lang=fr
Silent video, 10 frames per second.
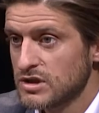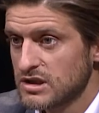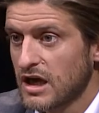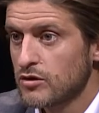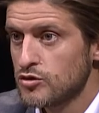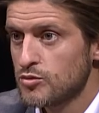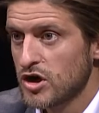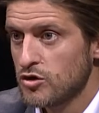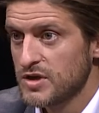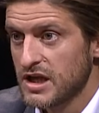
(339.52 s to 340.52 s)
on est très connu pour
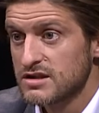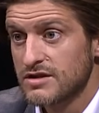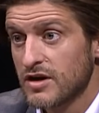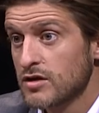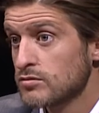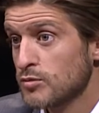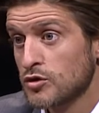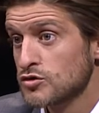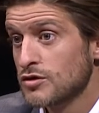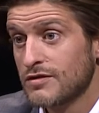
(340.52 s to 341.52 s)
les luminaires. C'est vrai que
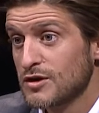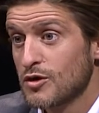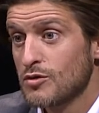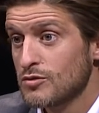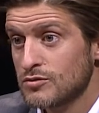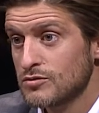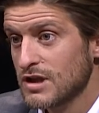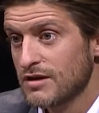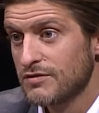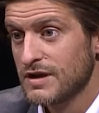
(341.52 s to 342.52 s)
pendant 120 ans, on
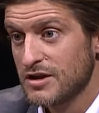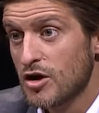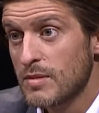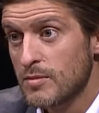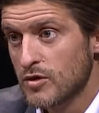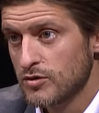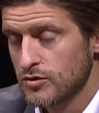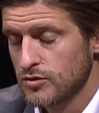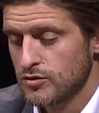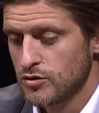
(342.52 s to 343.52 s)
a fait énormément
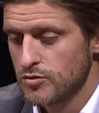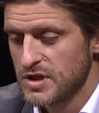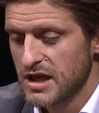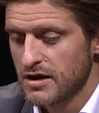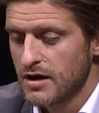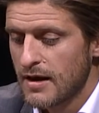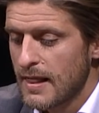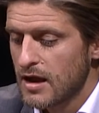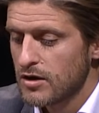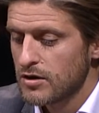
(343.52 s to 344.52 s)
de, luminaires.
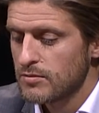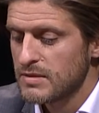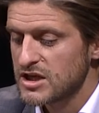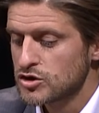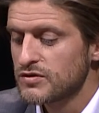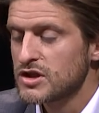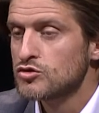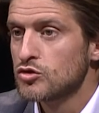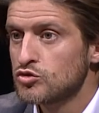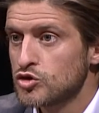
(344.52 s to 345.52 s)
Euh, mais les gens viennent
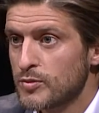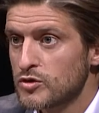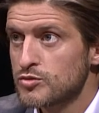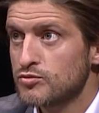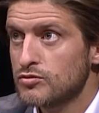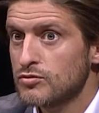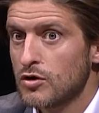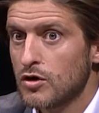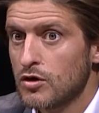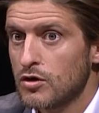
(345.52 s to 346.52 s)
surtout, je pense,
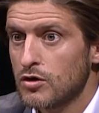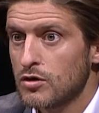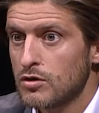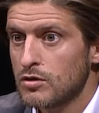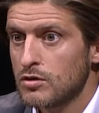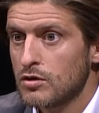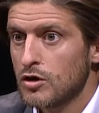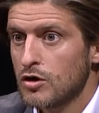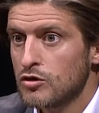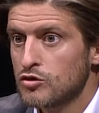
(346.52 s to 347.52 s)
pour euh,
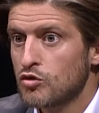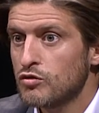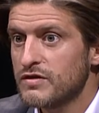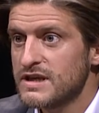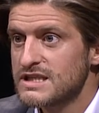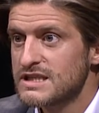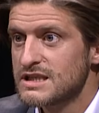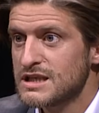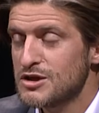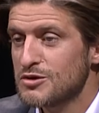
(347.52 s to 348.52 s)
trouver ce
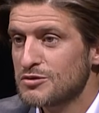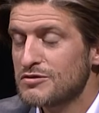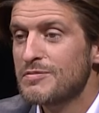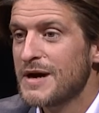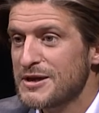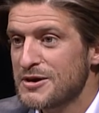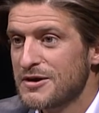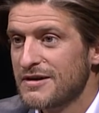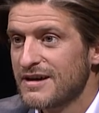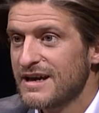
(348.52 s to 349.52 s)
qu'ils ne trouvent pas
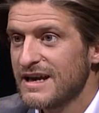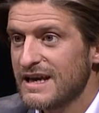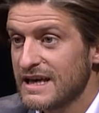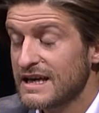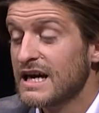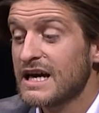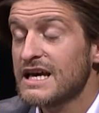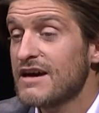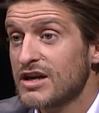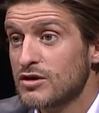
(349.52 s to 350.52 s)
ailleurs et
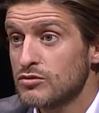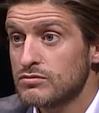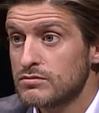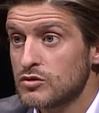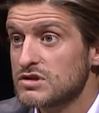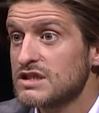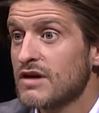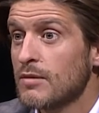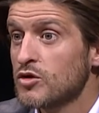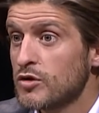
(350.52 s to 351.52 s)
créer avec nous. Donc c'est vraiment